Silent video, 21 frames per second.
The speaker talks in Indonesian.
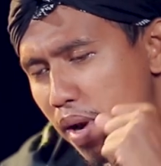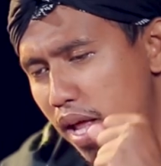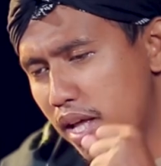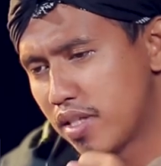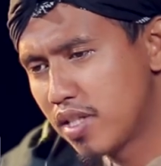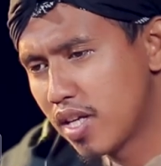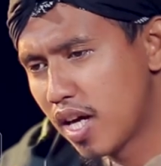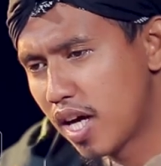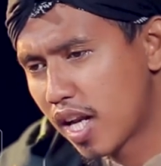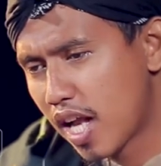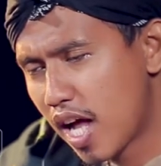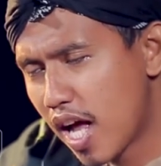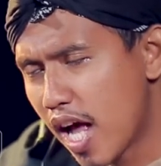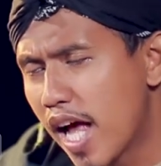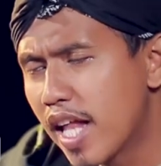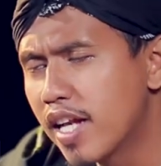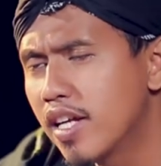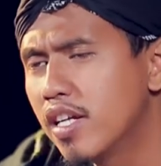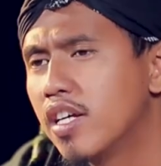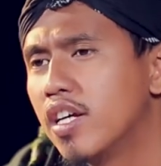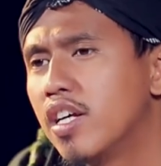
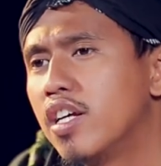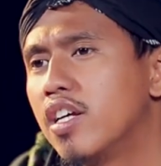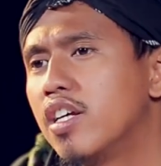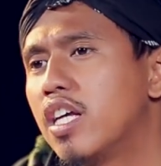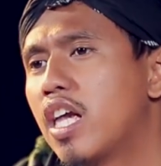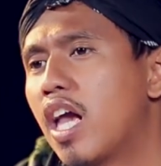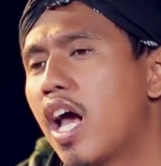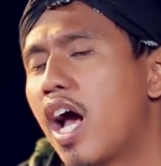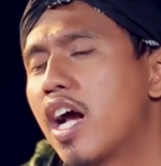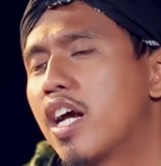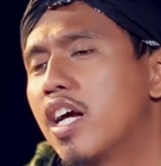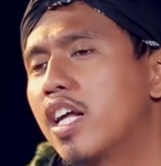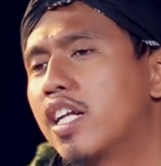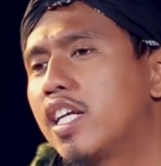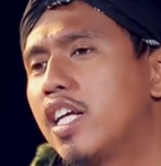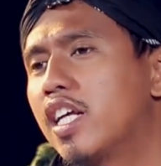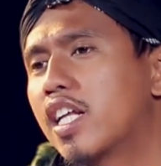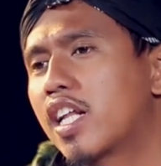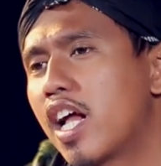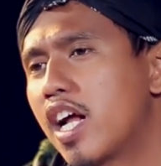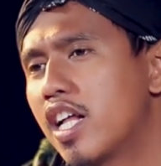pelajaran ya agar
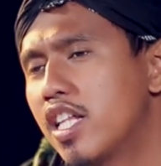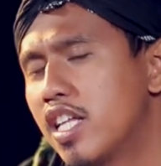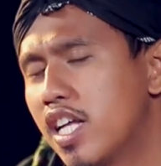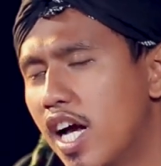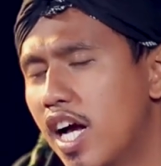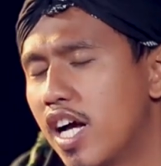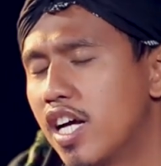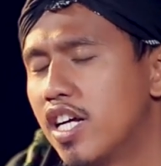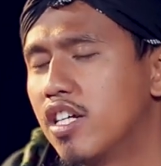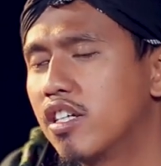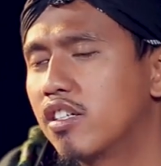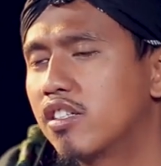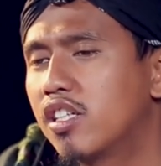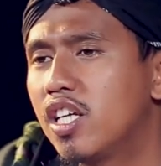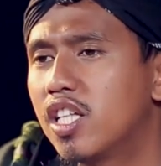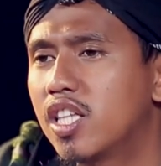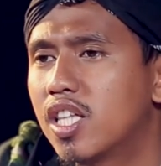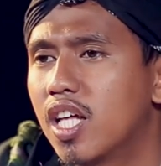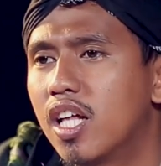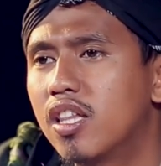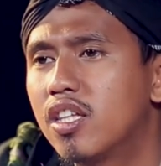kiranya
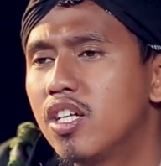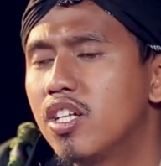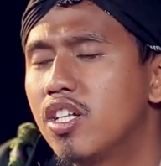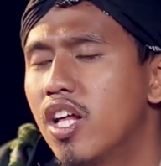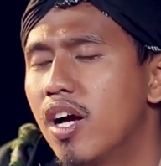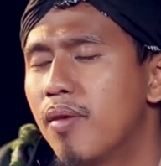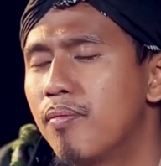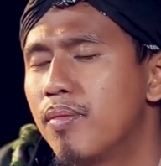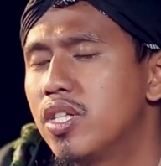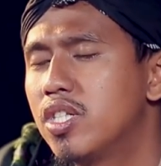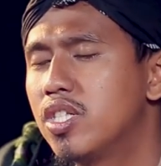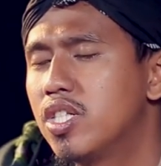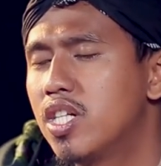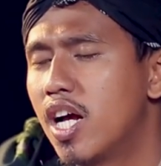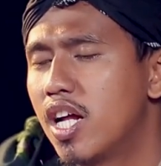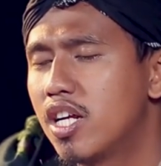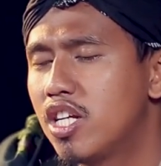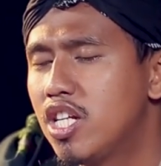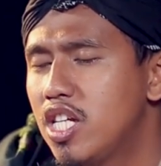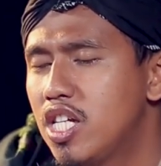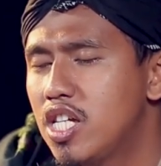kita tidak
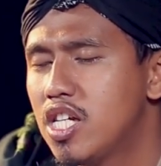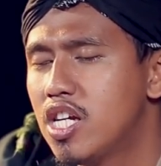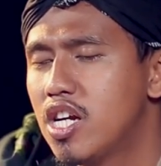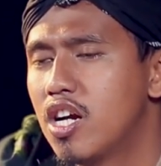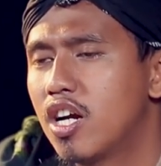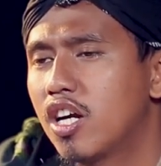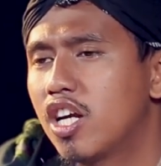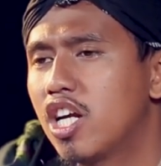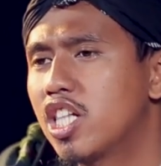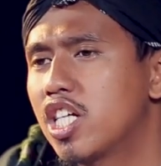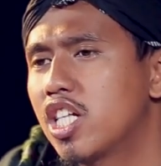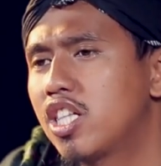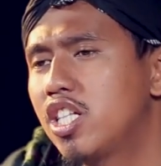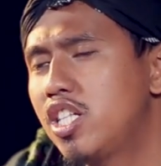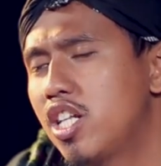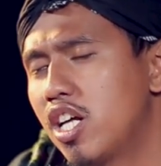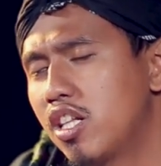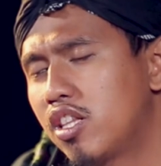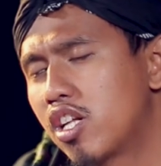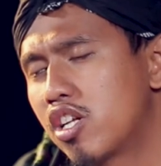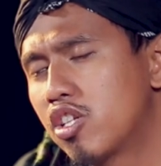menjadi, kita
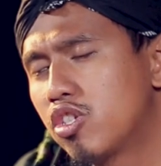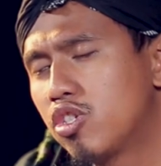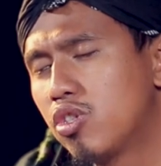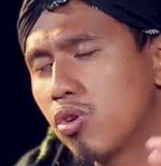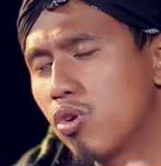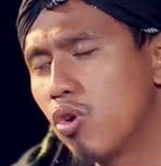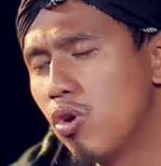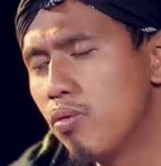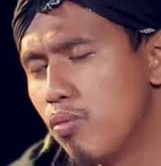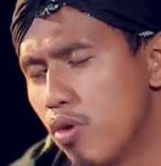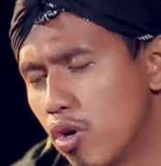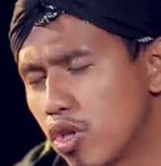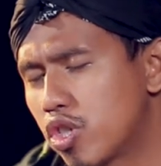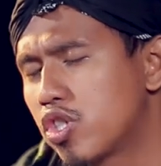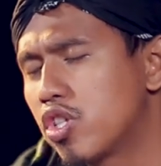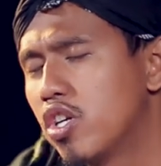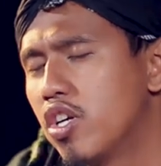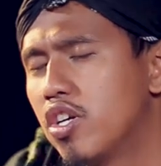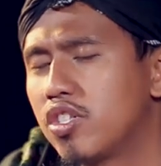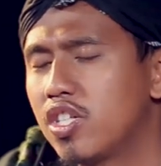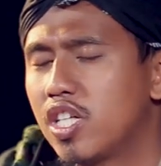tidak
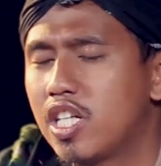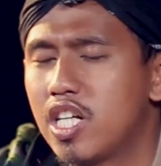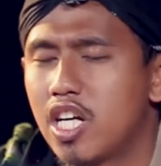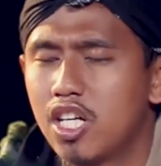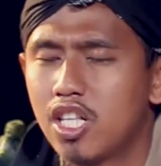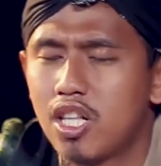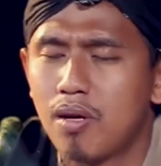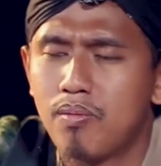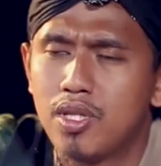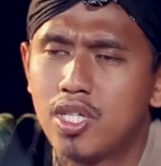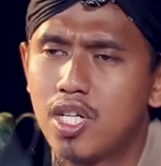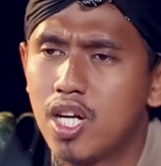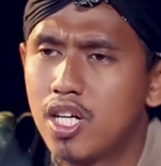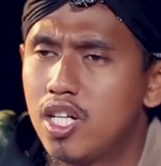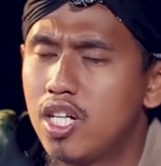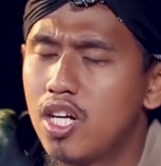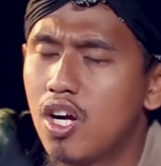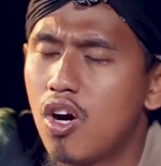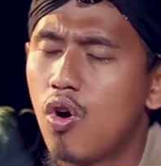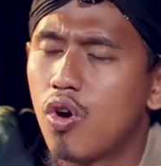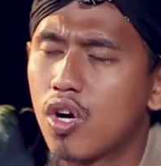terjerumus sehingga kita
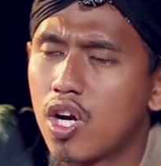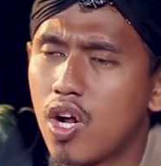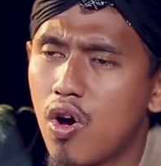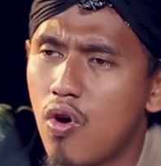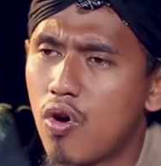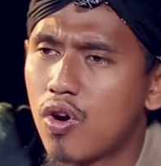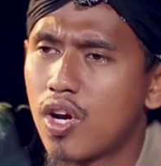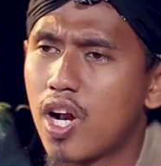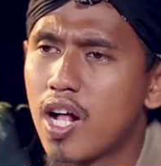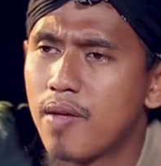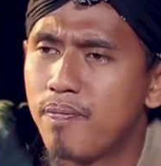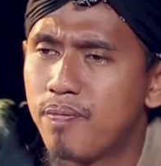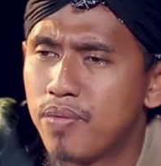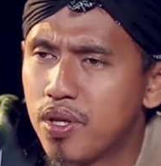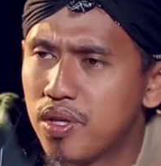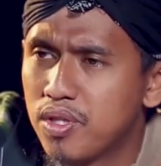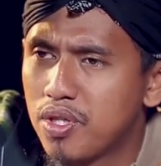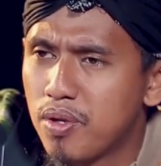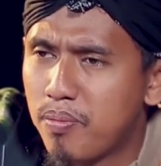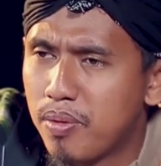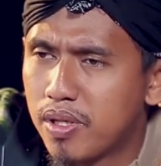menjadi orang-orang
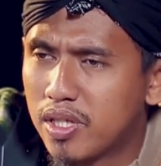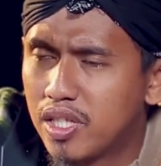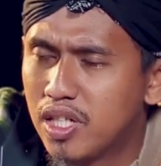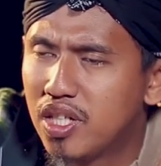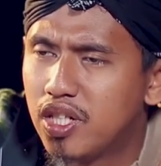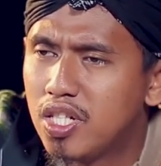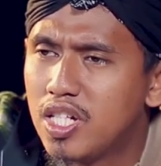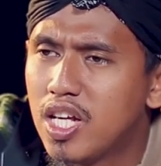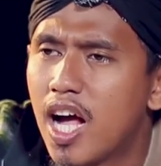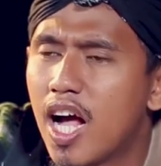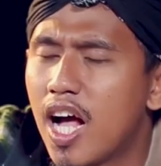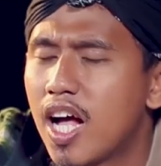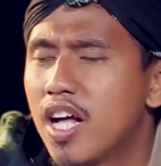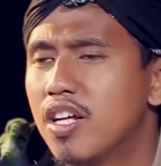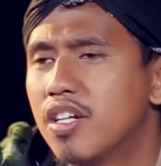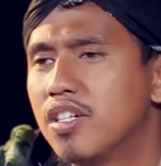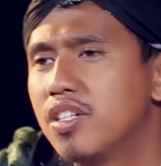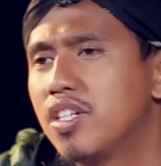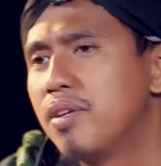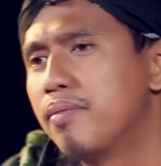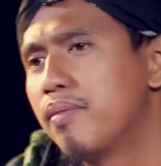seperti dia
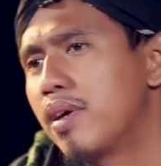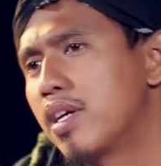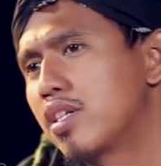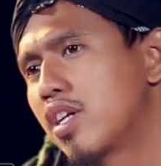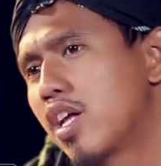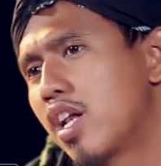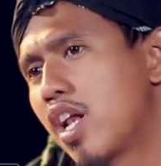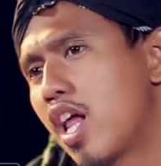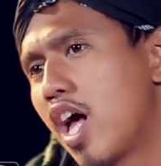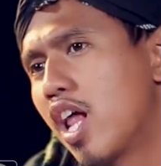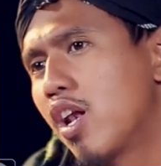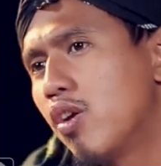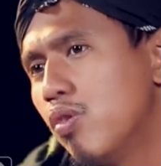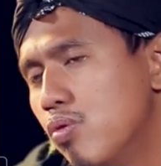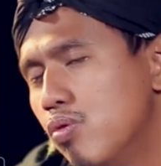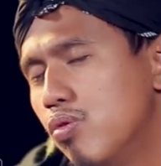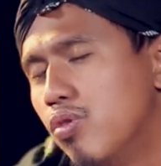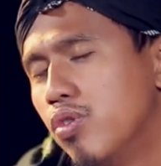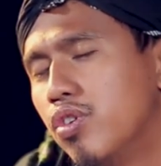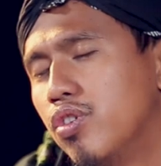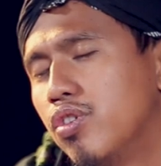di masa
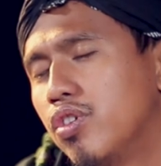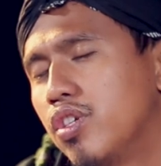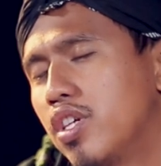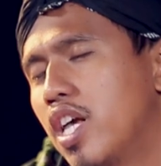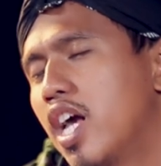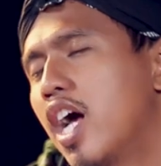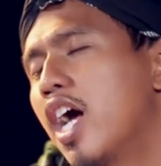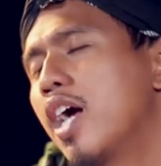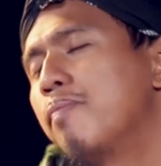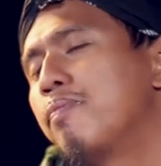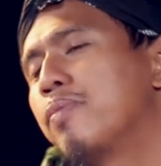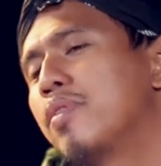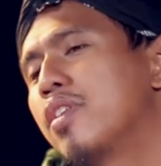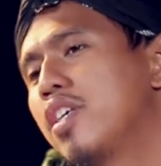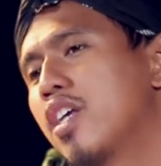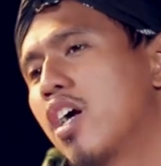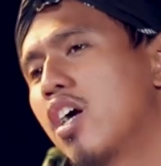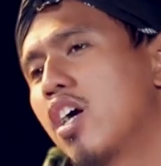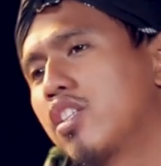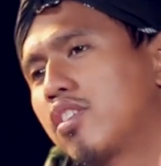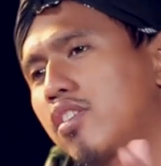lalu ya
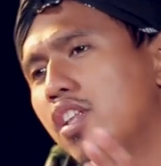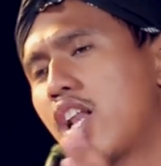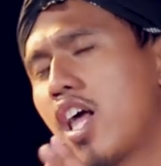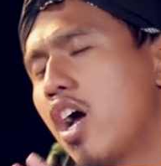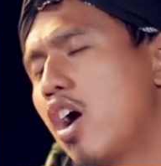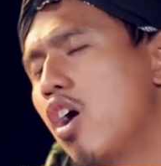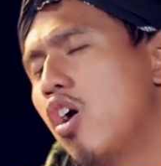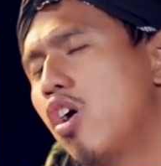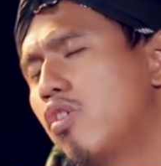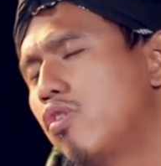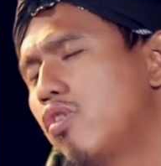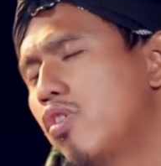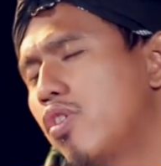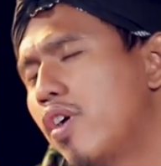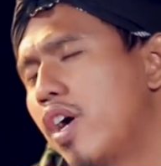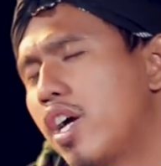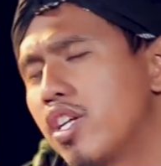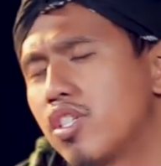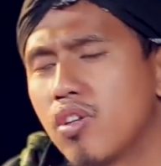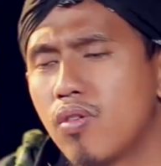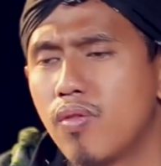yang telah
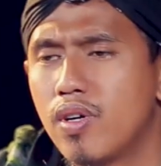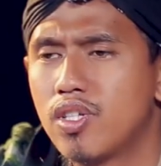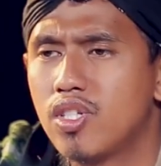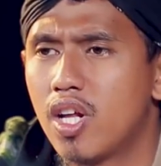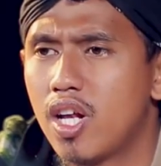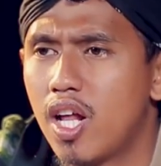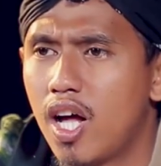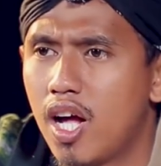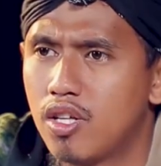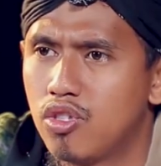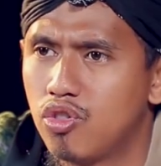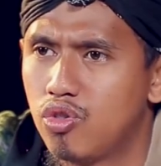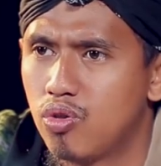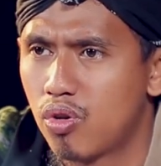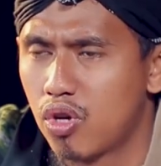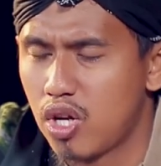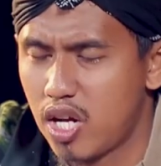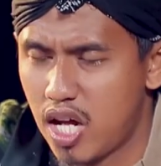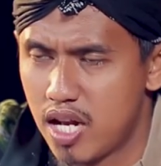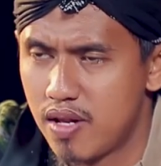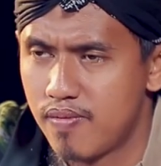Allah Azza wa Jalla
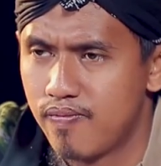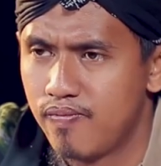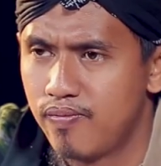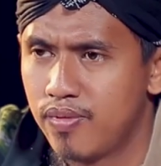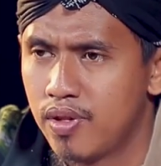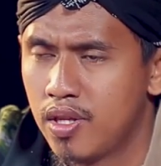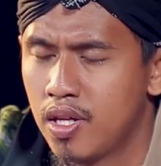hancurkan.